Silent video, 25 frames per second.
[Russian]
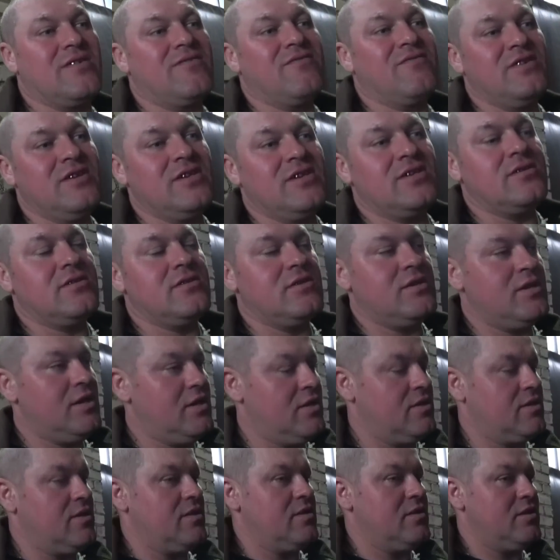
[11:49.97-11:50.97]
вы не
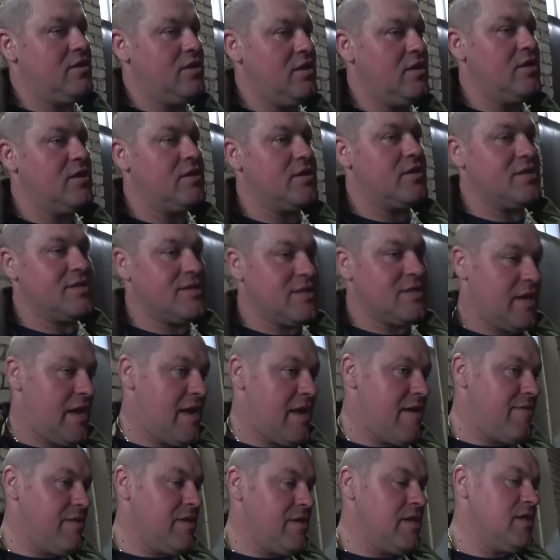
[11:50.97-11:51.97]
это, не
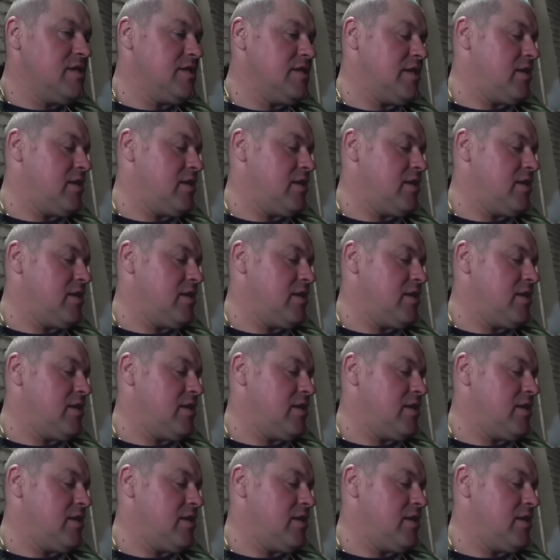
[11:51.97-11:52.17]
расстраивайтесь,